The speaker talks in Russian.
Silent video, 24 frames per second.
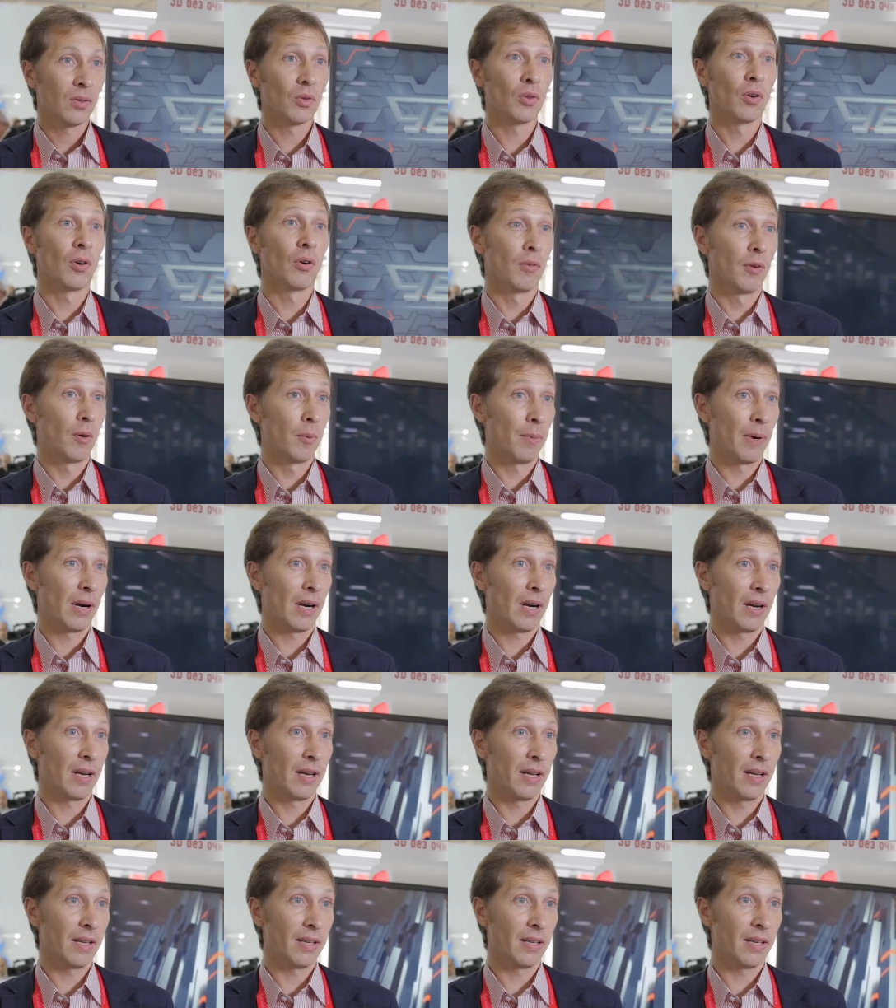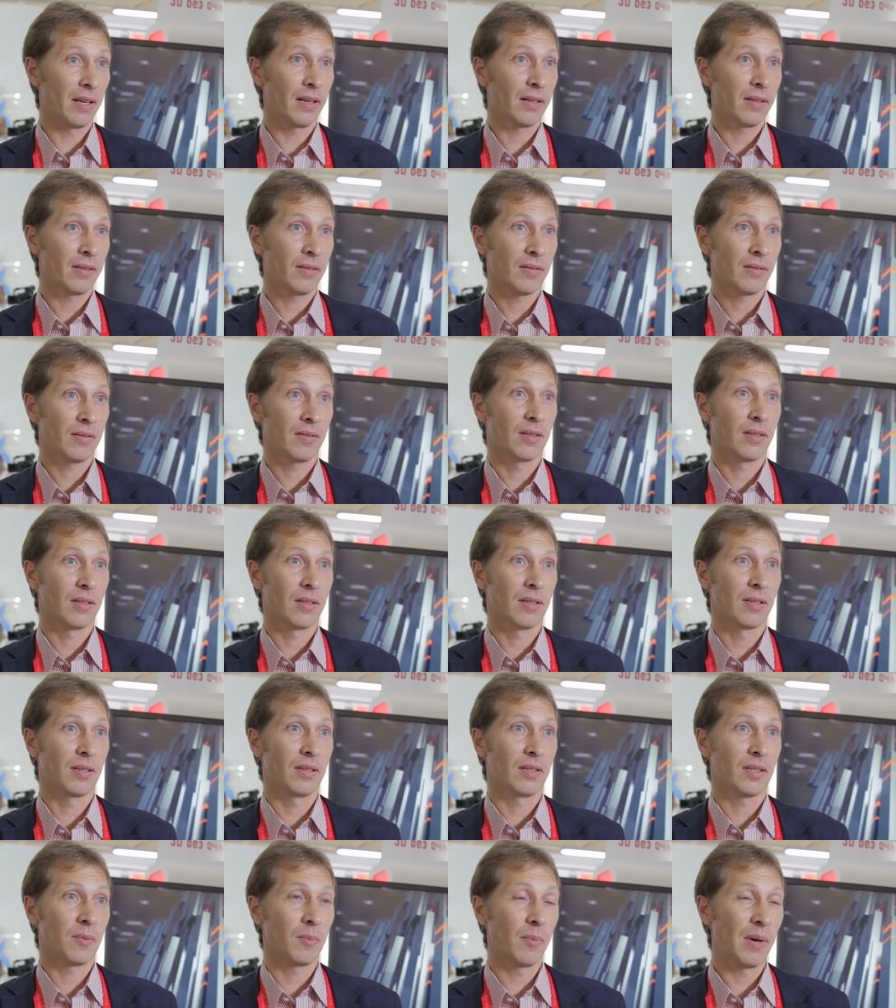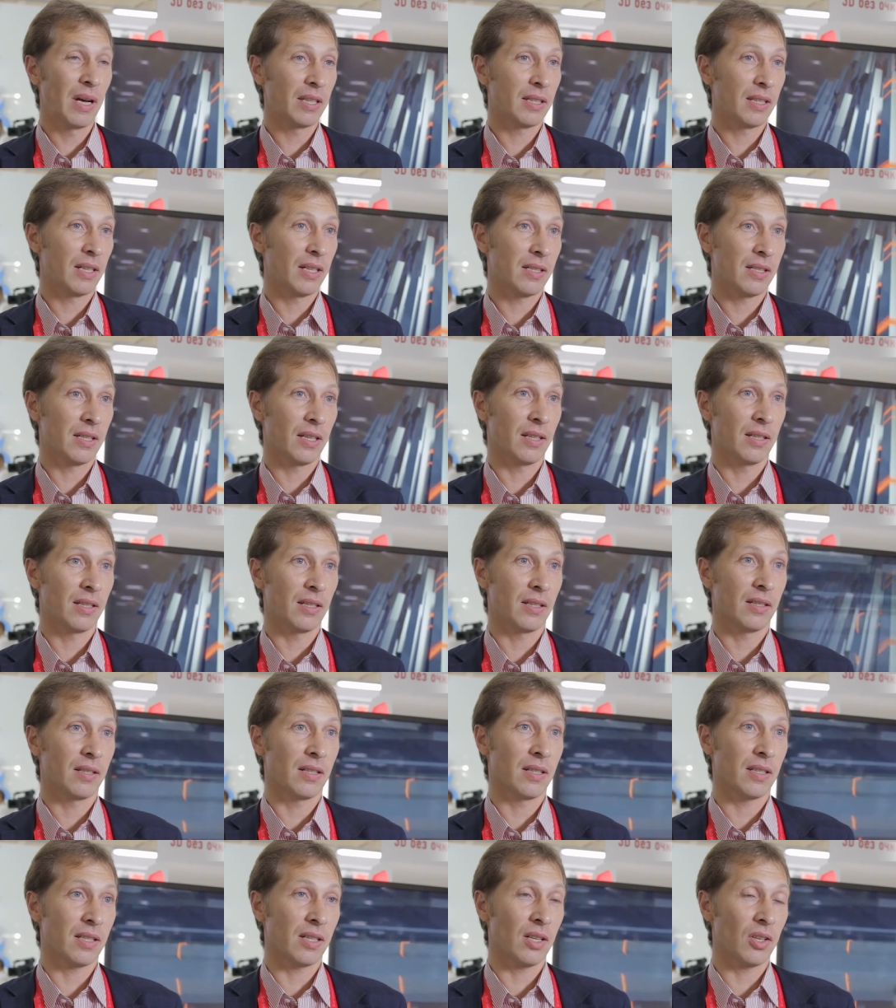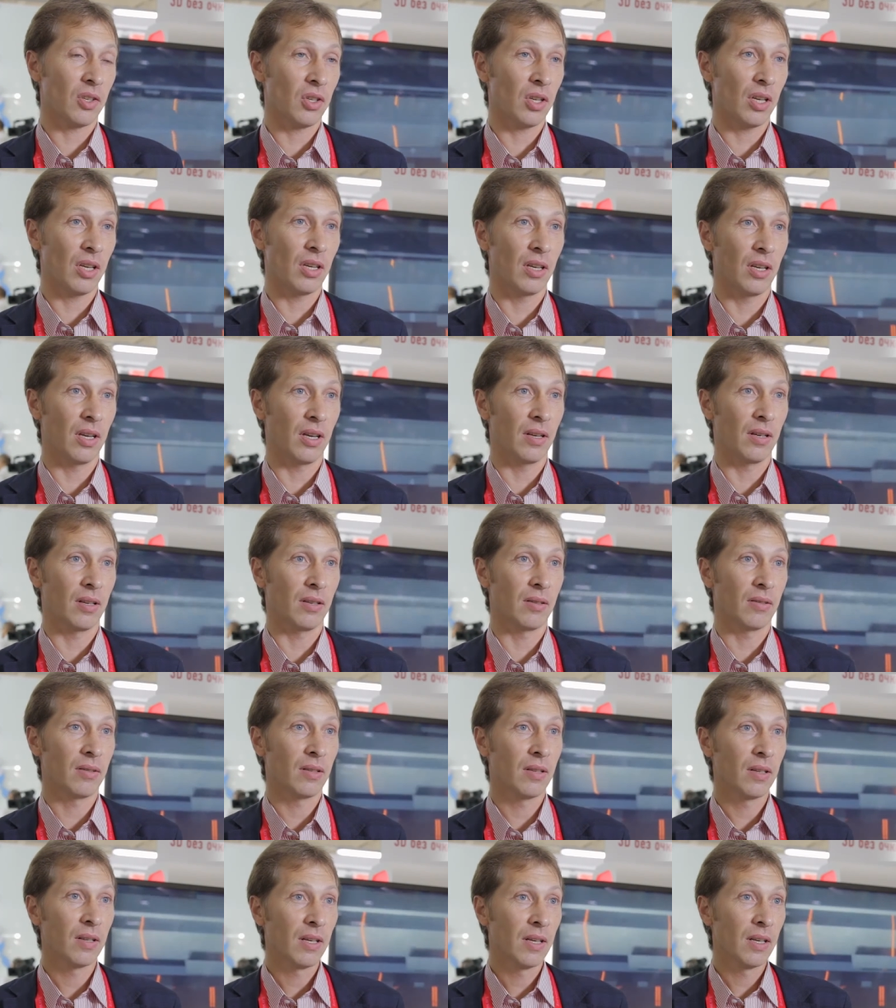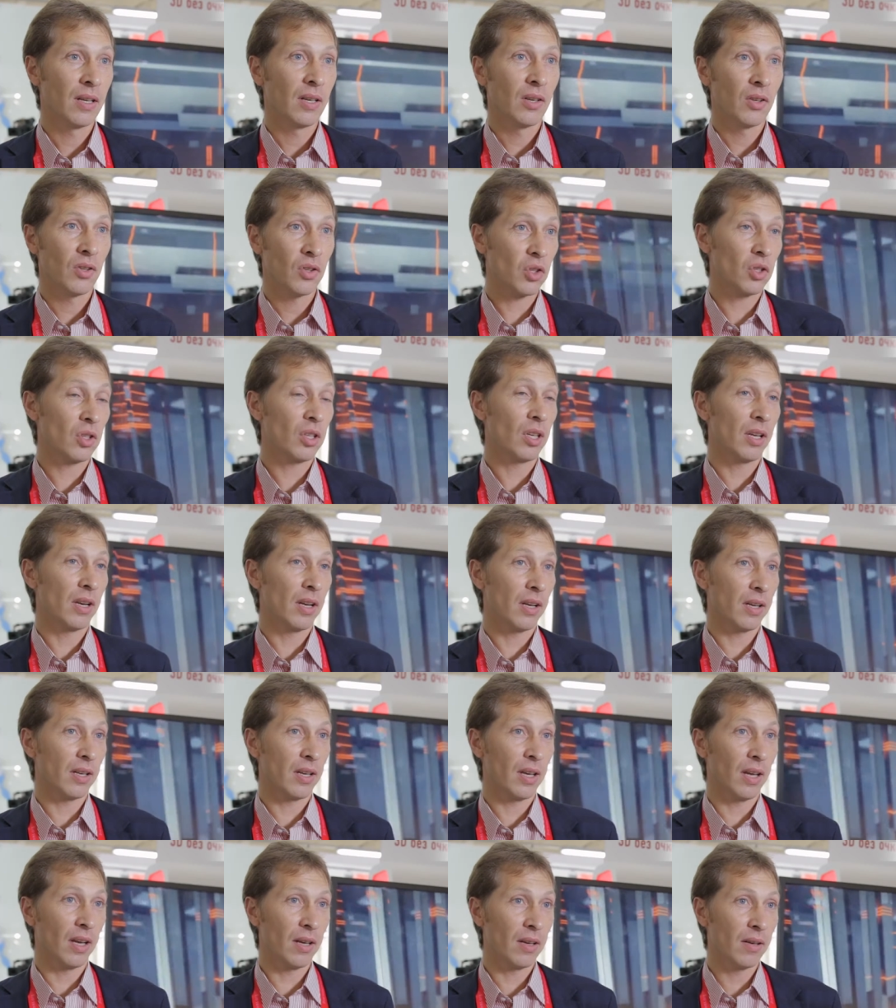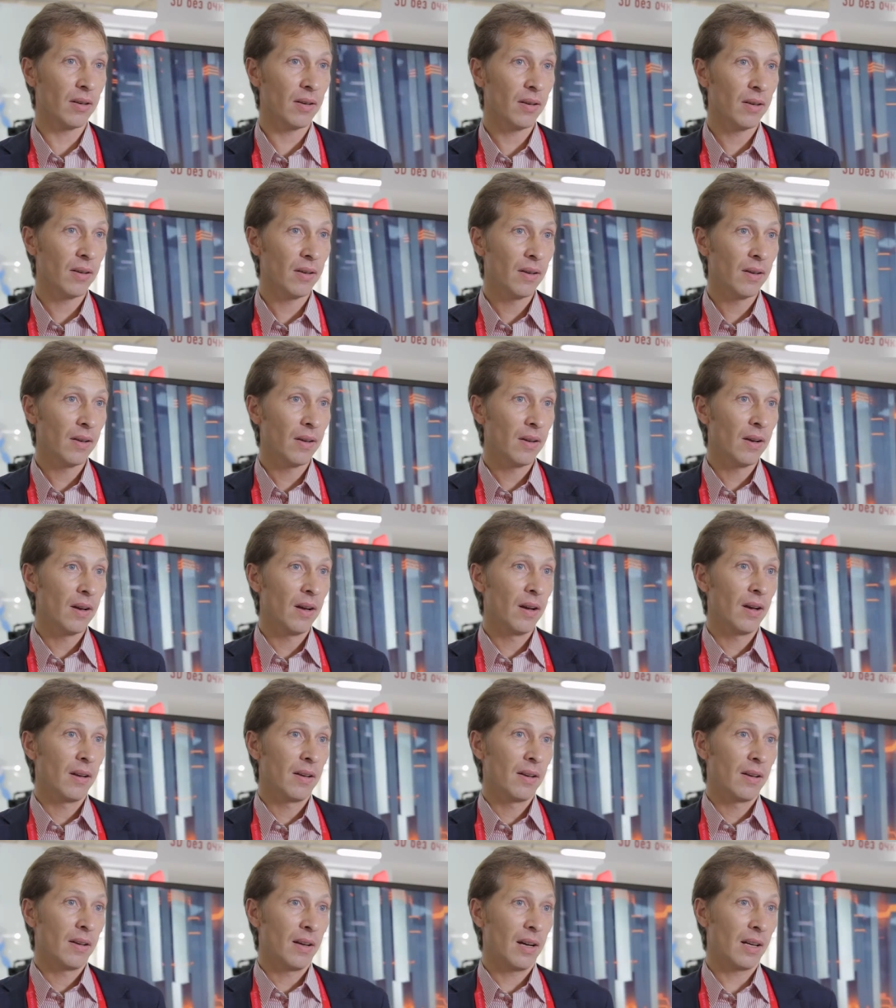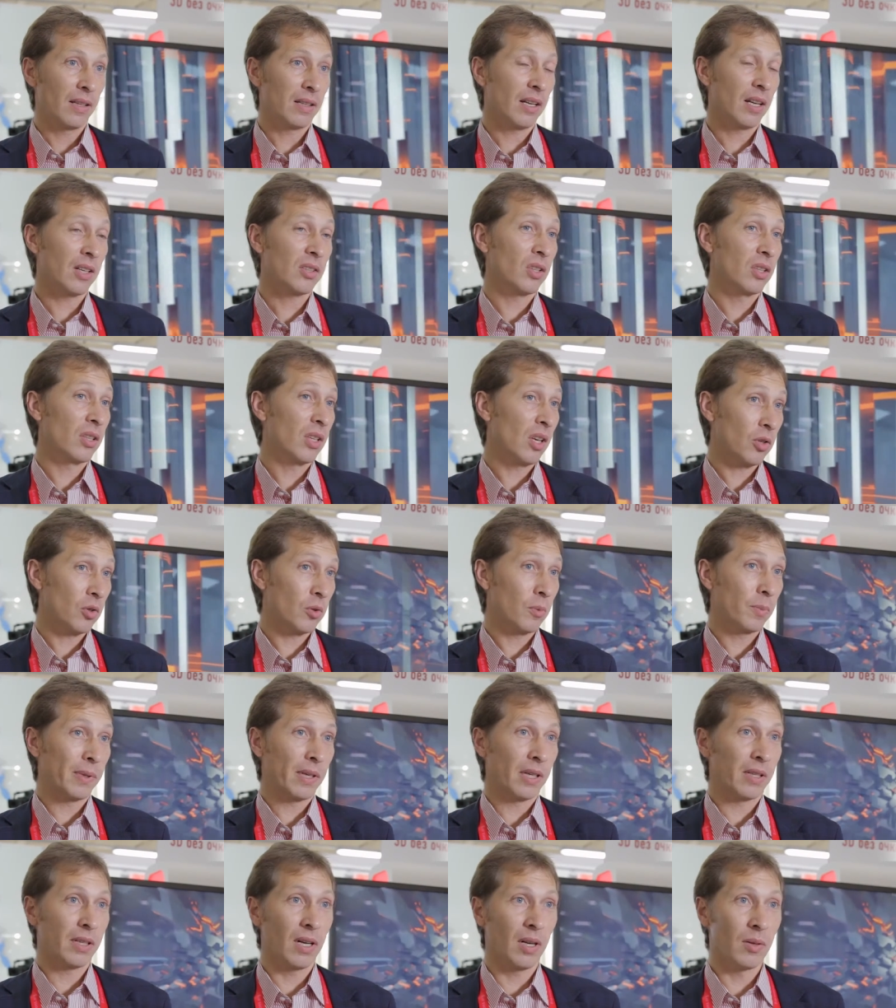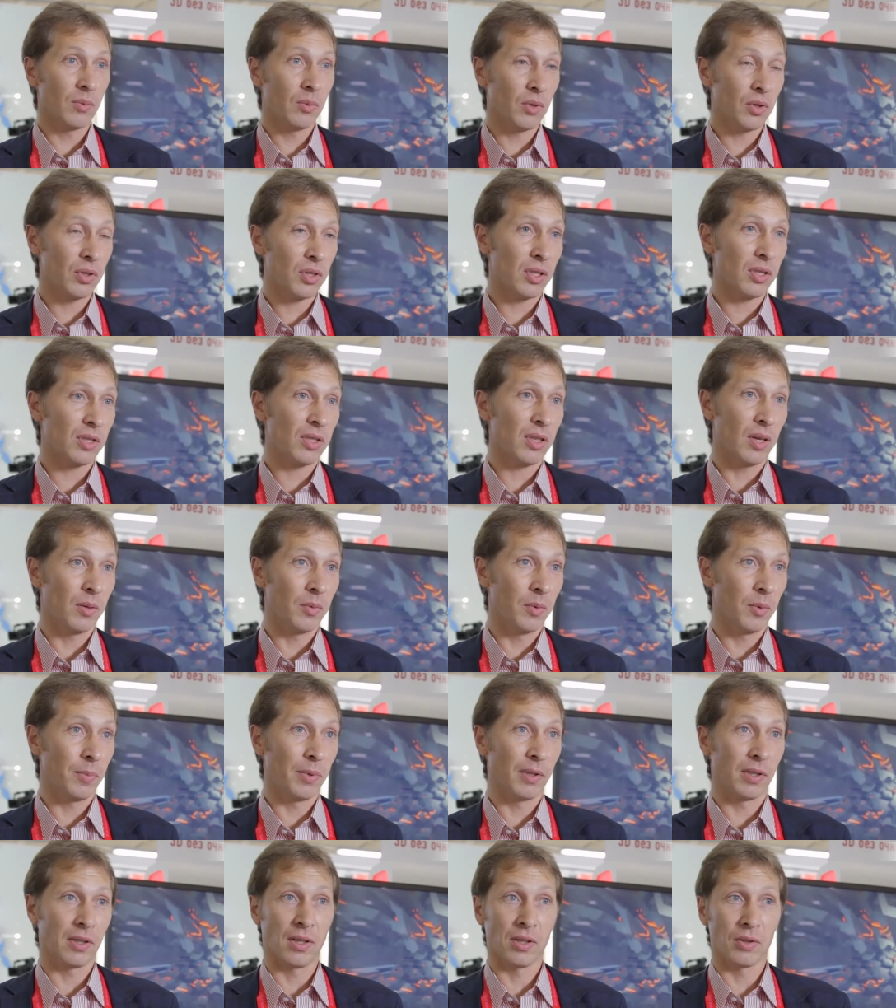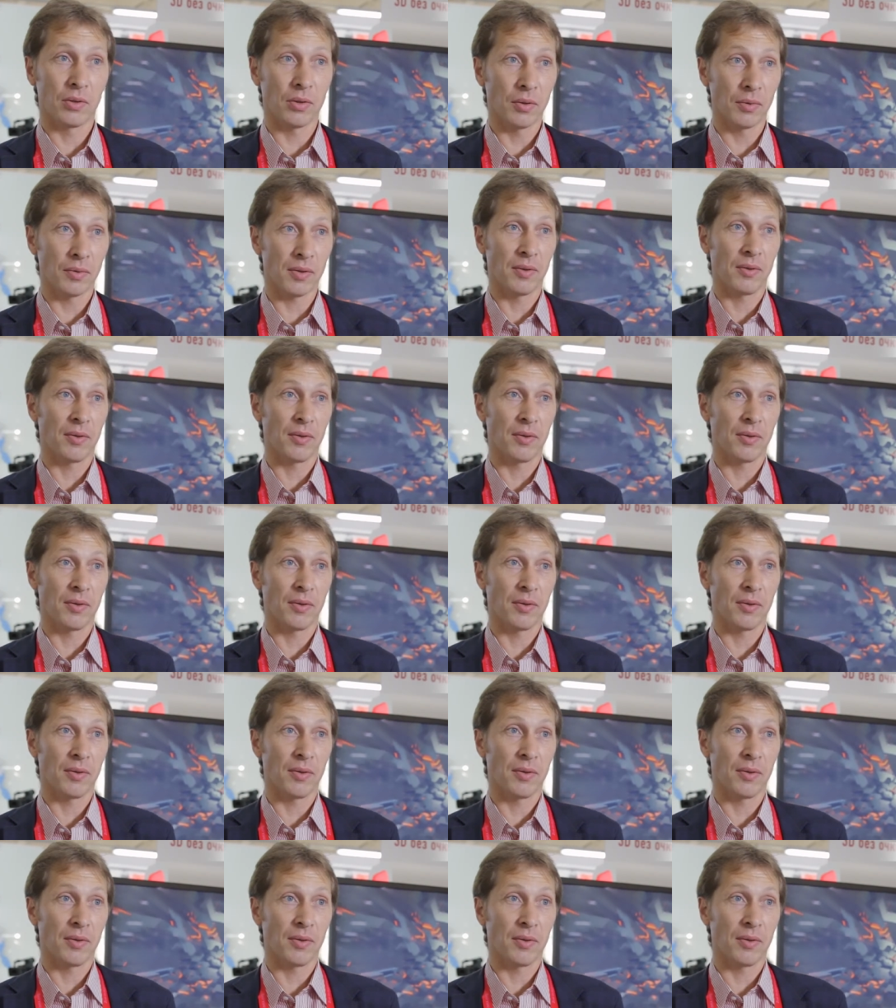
нового поколения э, с матрицей разрешения 4 k а также нашу программную систему подготовки